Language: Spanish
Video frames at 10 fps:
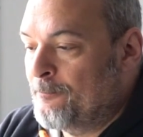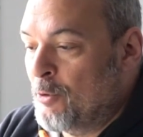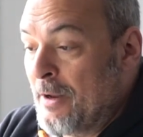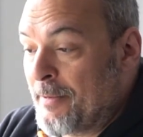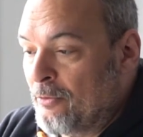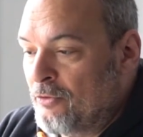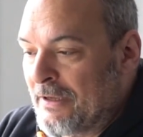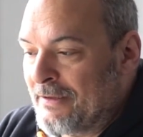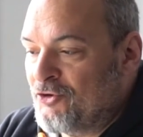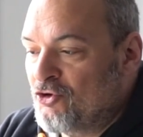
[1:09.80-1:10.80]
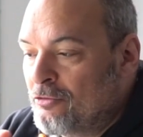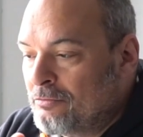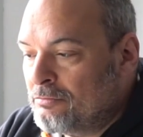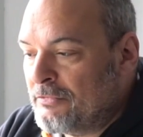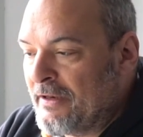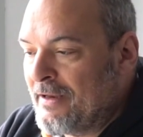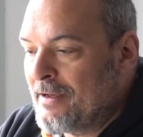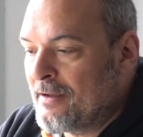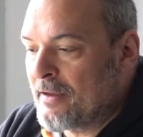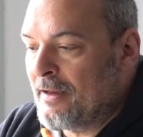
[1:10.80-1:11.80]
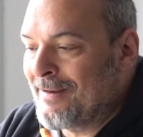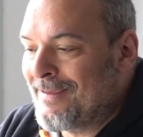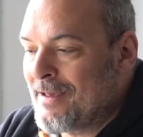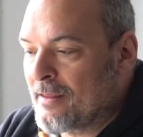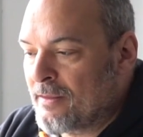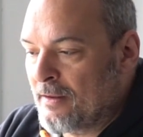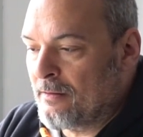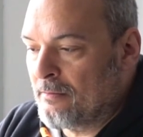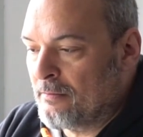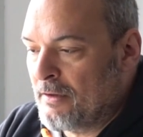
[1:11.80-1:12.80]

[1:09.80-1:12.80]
buena pregunta. Yo diría que el Kia Z,